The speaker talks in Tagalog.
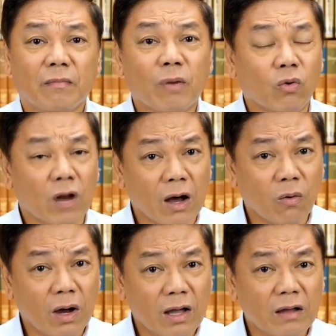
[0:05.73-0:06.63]

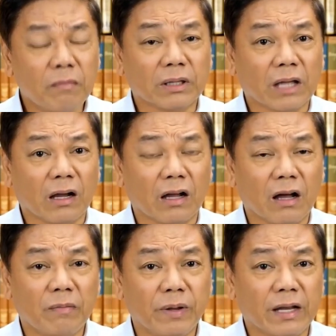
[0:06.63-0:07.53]
maunawa,
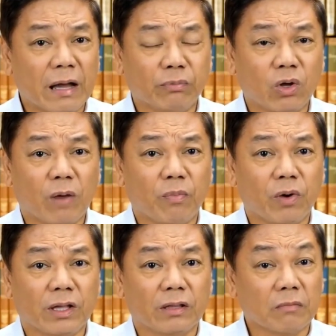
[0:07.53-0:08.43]
matanggap, and up to a
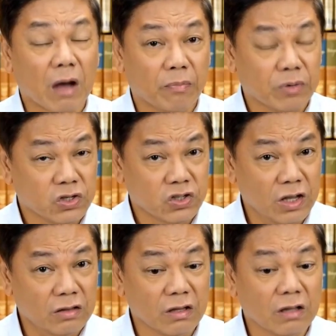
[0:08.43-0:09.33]
point,
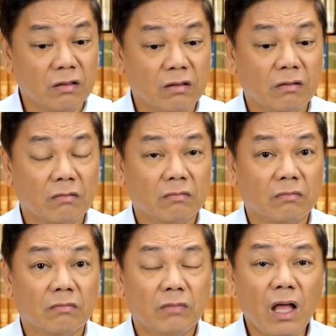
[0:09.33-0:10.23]
ma-appreciate din
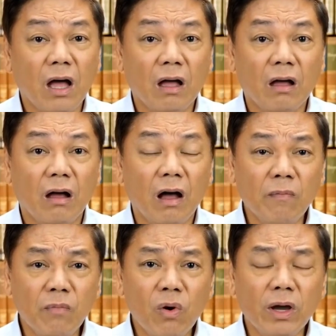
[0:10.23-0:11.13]
na
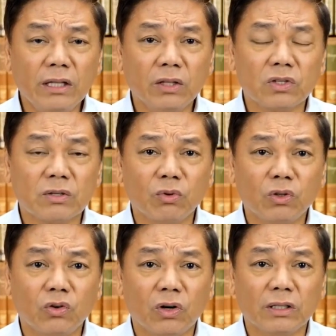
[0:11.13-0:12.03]
ang buhay dito sa
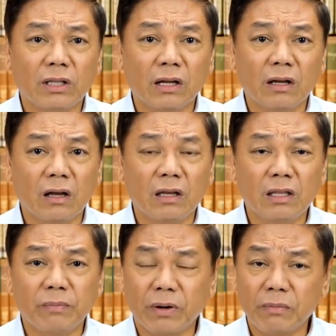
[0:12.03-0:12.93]
mundo ay talagang
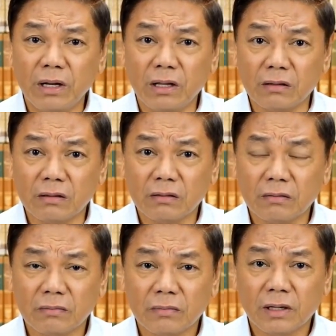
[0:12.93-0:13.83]
hindi permanent.
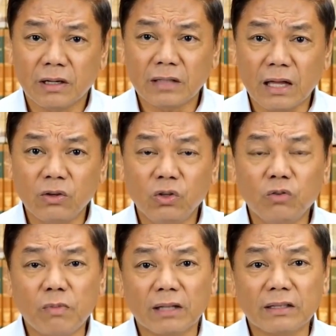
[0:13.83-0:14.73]
Tayo'y
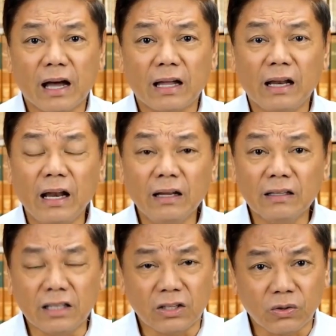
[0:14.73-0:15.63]
dumadaan
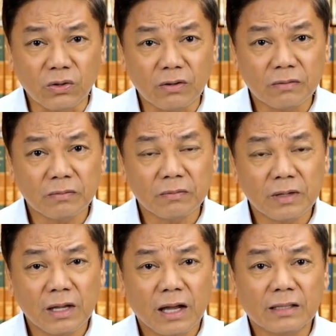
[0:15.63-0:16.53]
lang dito
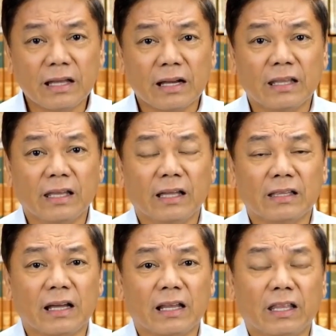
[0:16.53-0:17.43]
at darating
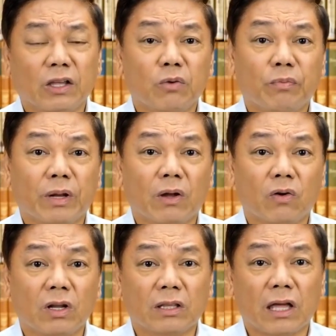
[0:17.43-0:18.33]
at darating yung
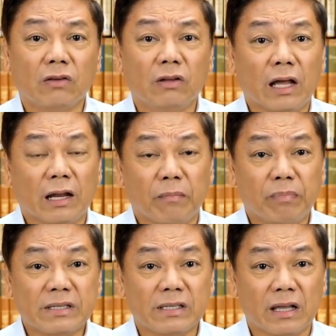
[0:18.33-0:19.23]
panahon na tayo'y
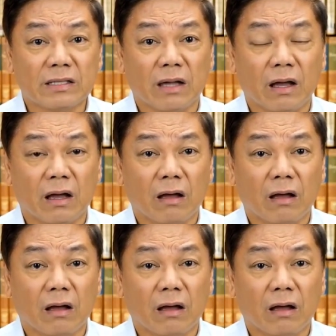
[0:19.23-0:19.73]
lalampas na sa